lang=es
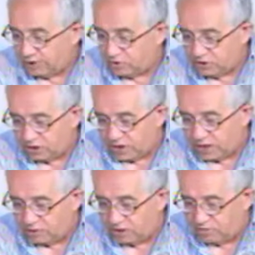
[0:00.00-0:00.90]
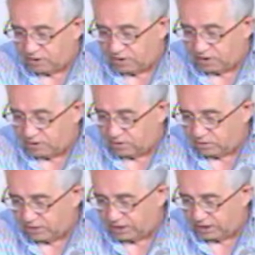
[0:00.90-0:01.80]
Pero si hay una educación
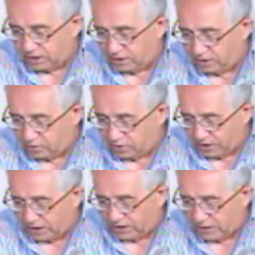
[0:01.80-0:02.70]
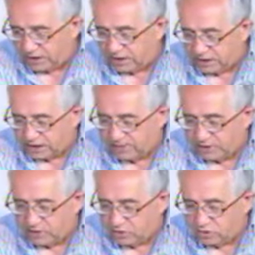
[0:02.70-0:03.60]
coherente con ese
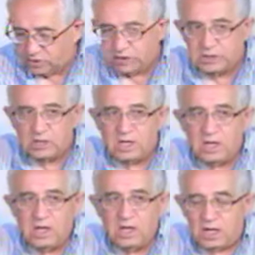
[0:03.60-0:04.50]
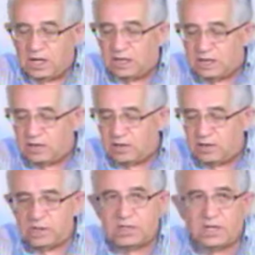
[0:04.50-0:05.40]
sacramento, entonces el
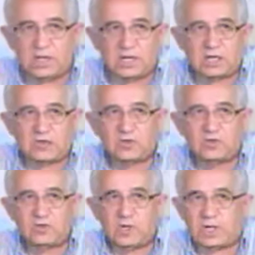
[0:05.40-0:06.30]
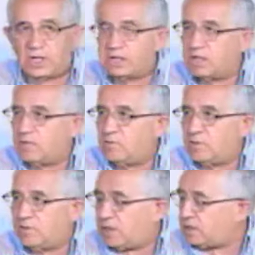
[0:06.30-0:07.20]
niño entenderá que eso es una gracia y un
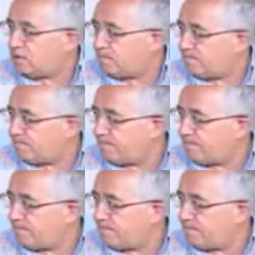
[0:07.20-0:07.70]
privilegio.